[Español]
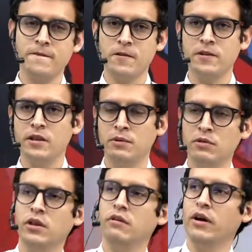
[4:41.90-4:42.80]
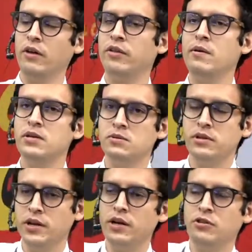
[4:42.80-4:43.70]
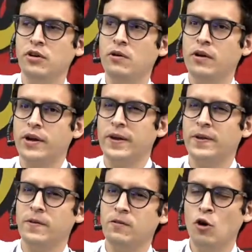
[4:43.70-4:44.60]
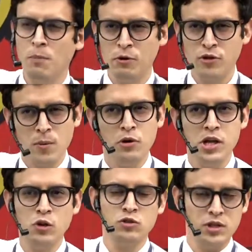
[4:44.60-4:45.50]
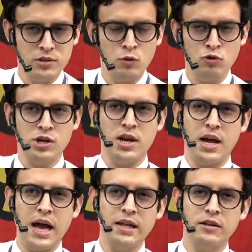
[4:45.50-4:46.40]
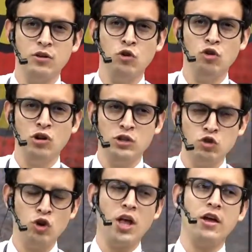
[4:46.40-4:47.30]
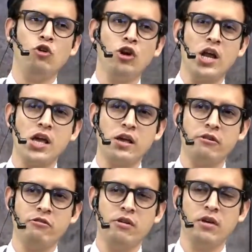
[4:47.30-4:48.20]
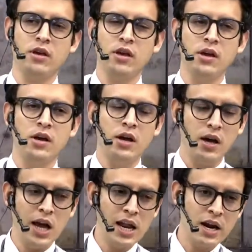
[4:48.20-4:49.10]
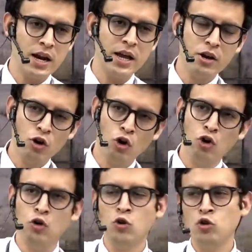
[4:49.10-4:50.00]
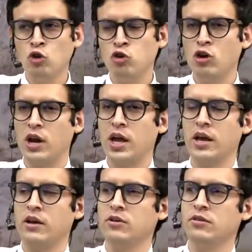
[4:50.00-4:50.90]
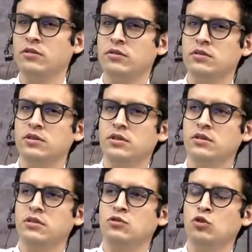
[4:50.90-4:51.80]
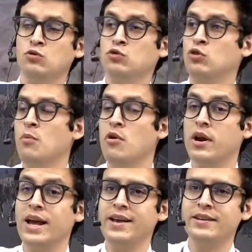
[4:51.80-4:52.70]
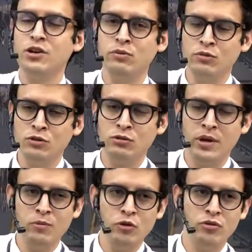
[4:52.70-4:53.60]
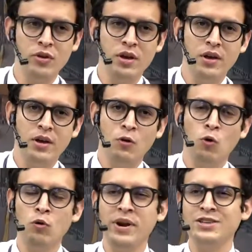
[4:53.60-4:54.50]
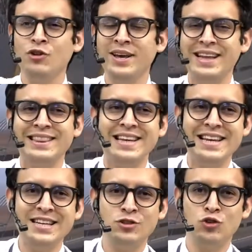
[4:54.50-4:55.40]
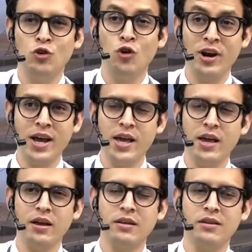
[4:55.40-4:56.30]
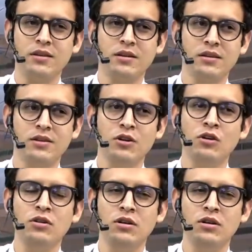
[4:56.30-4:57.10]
cuando te preguntaban a dónde vas a votar, en la ciudad de los reyes. No, pero está bonito, se escucha elegante, ¿no? La ciudad de los reyes. ¿Eres rey? No, no soy ¿Ah? rey, ¿no? Somos reyes, y como nos hubiéramos... ¿Cuál hubiera sido el gentilicio? Los reyes, ¿no?